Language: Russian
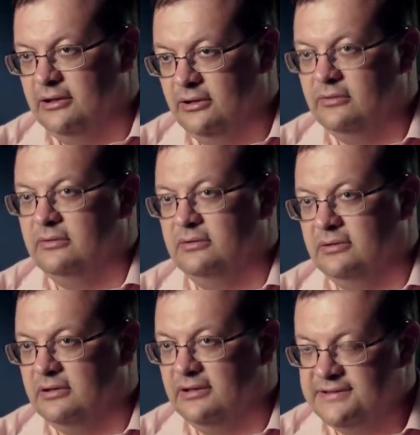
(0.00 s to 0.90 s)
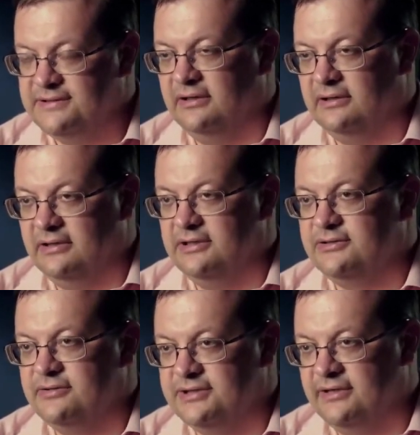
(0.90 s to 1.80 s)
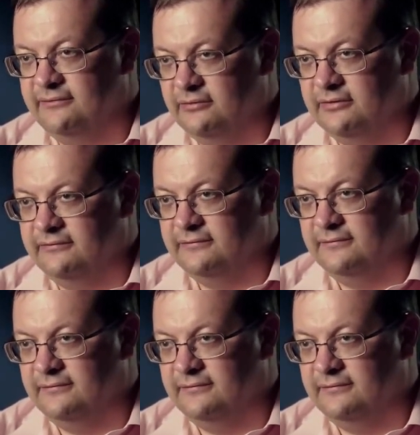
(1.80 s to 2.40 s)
Но колоссальное количество заводов